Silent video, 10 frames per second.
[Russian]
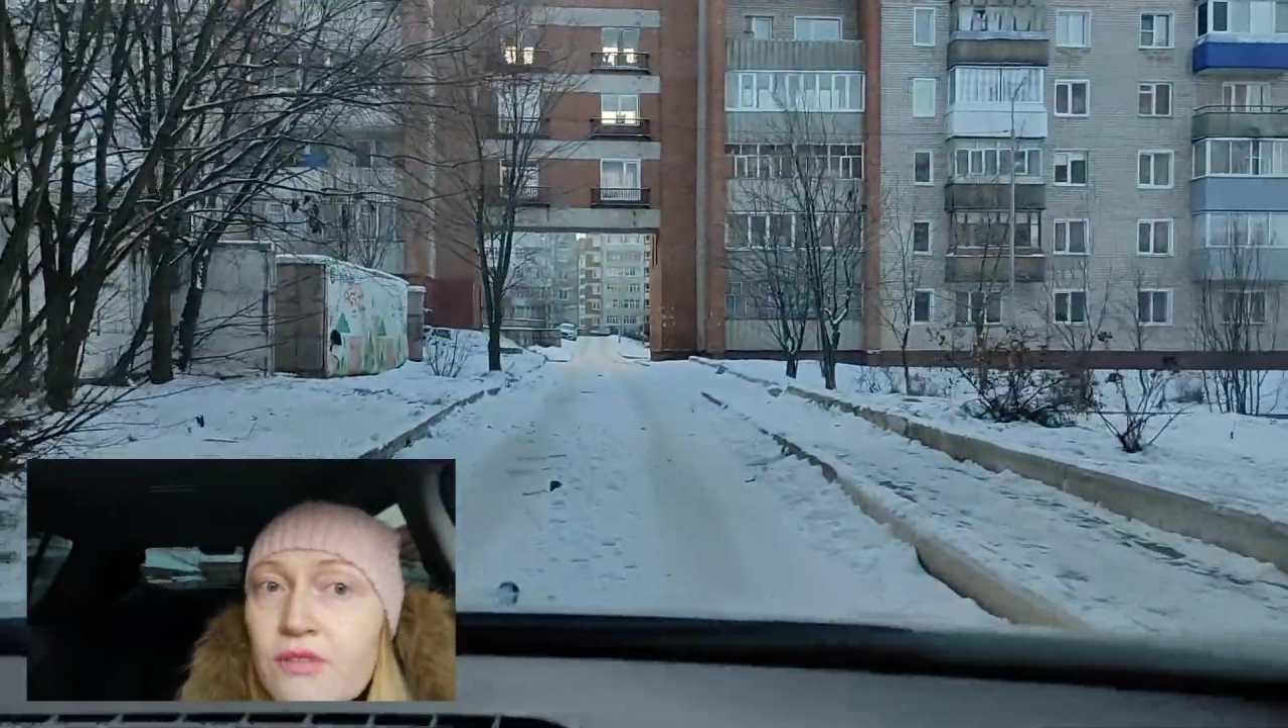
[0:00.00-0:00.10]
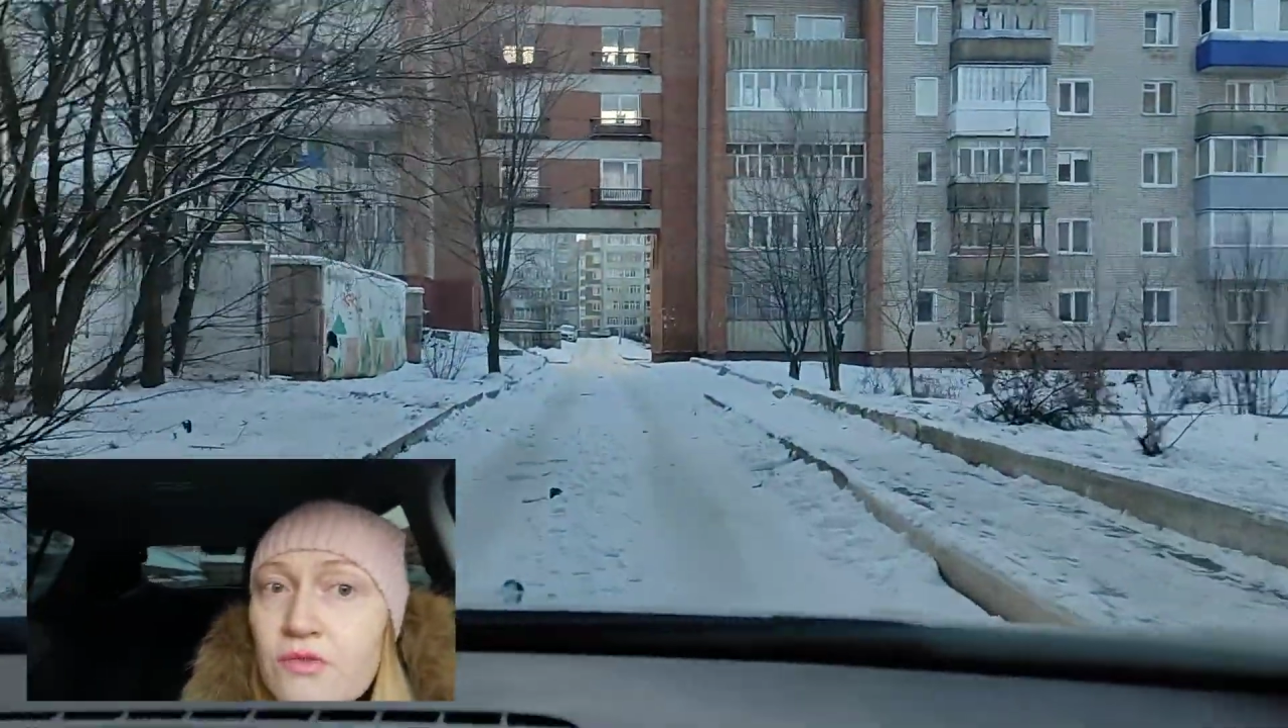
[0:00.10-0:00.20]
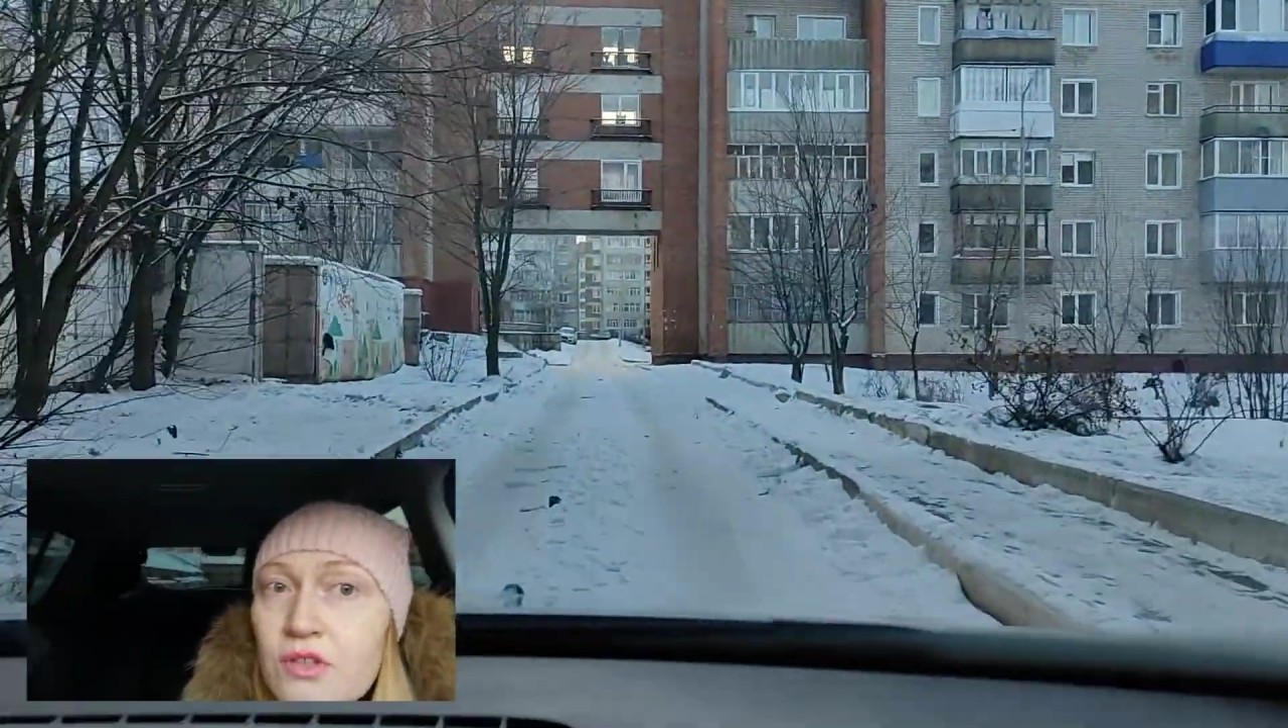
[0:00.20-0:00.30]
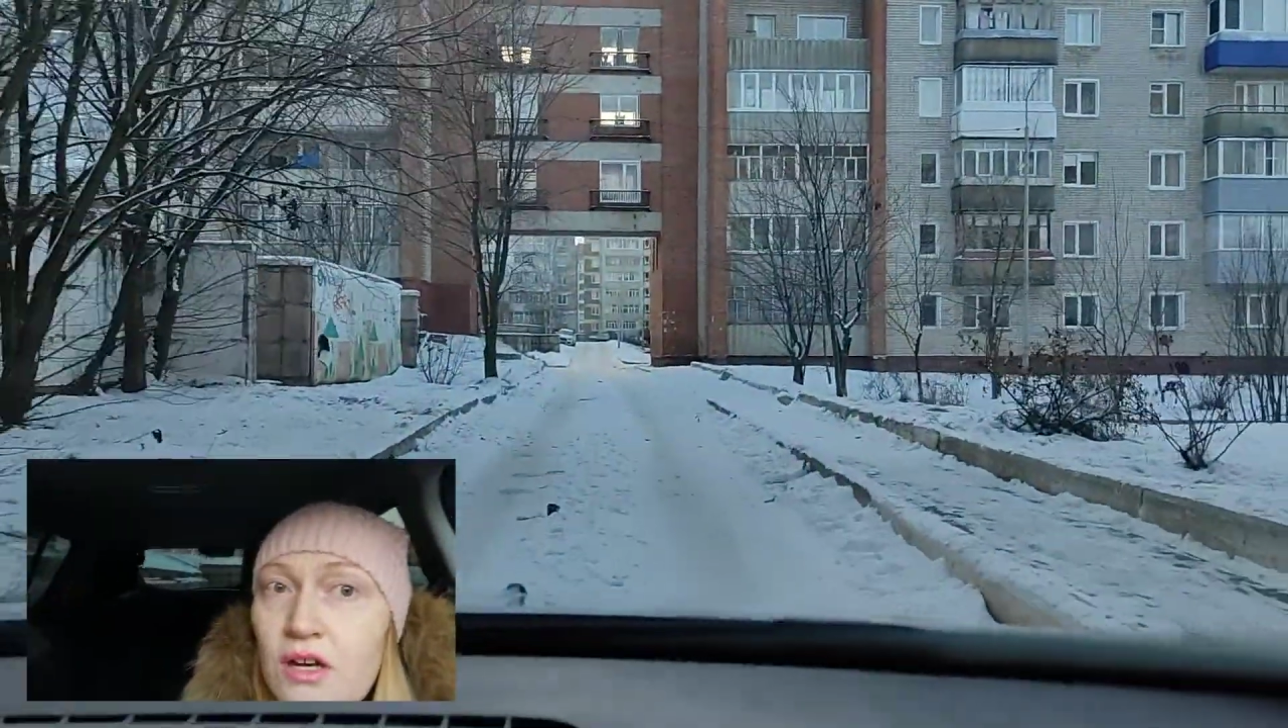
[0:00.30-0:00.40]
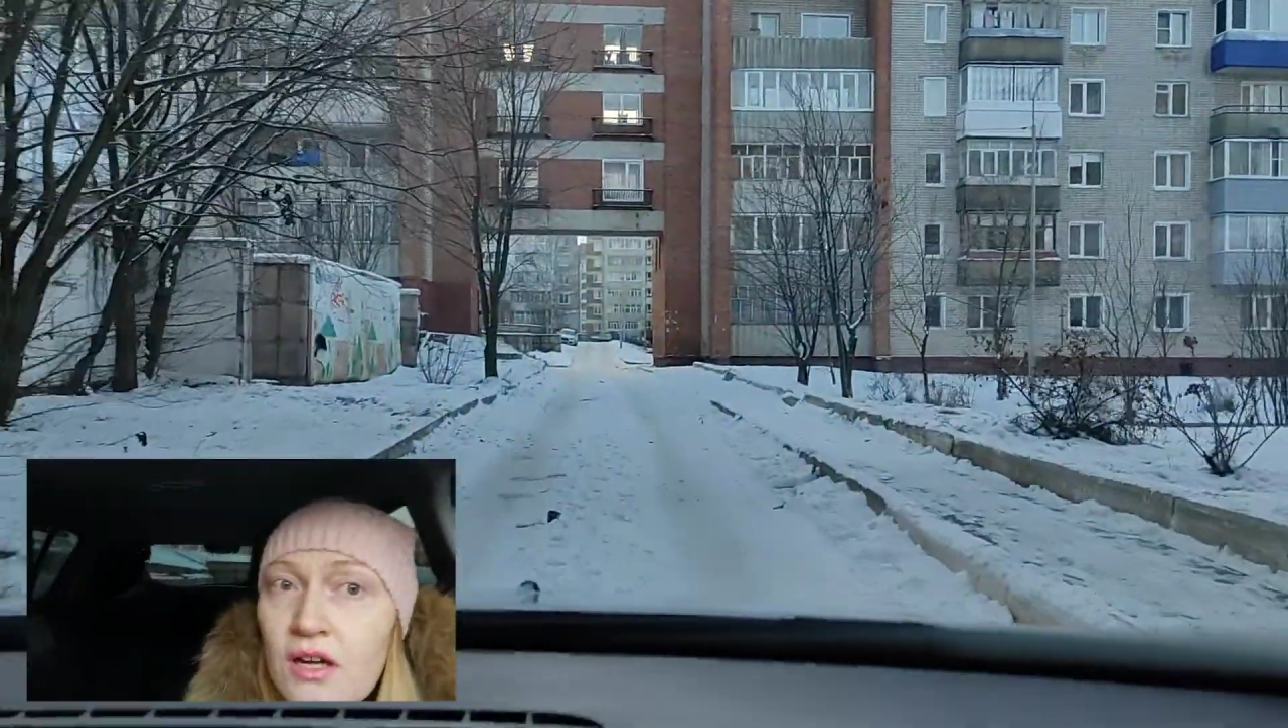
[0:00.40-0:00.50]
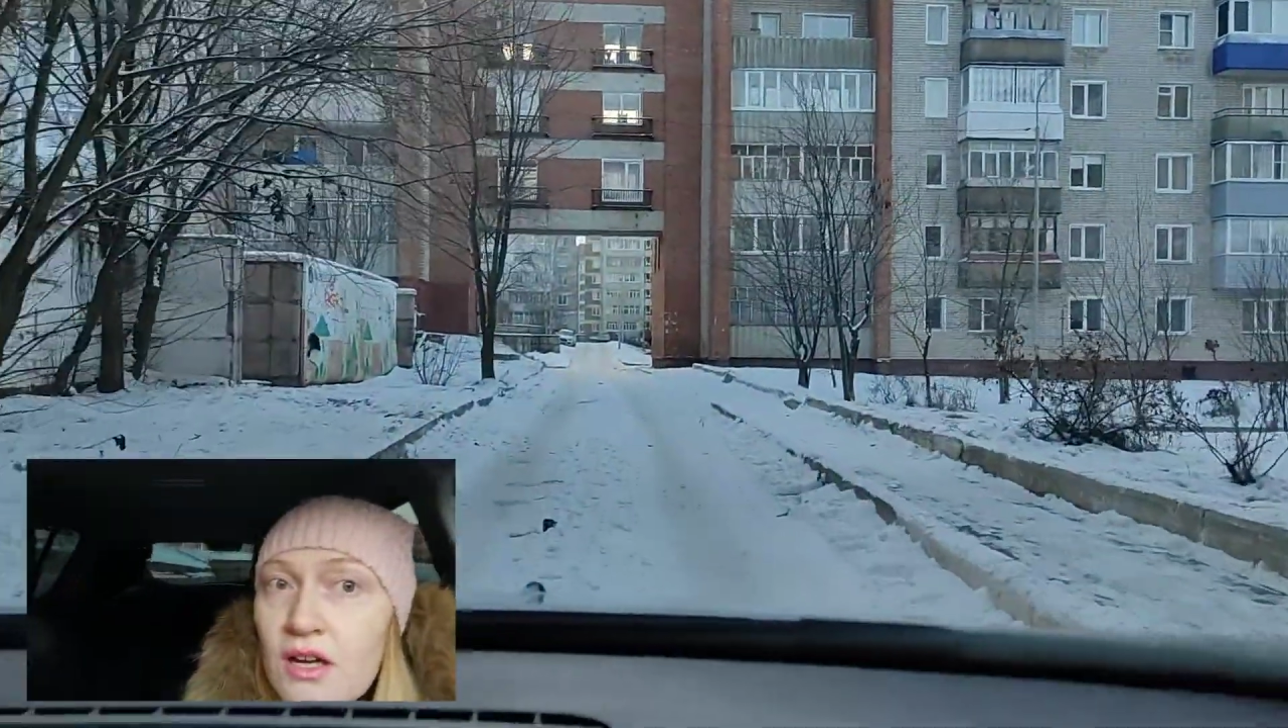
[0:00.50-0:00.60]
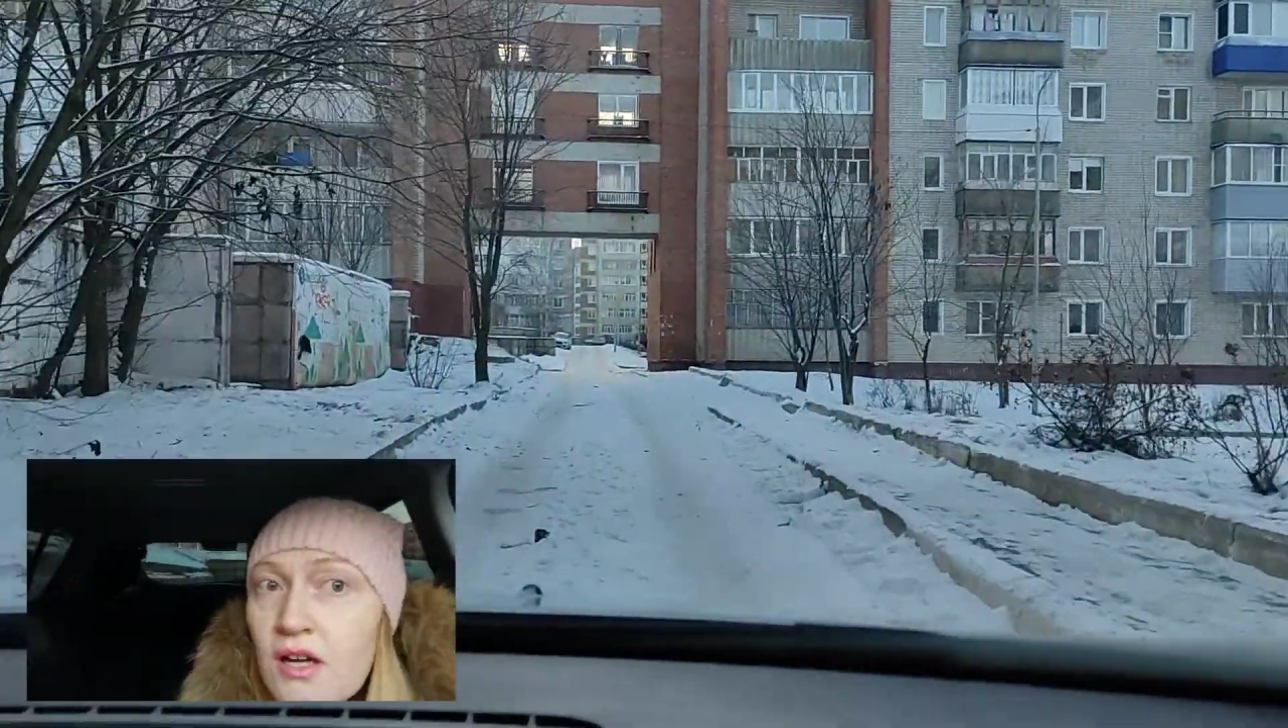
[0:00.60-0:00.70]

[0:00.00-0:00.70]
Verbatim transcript: Вот я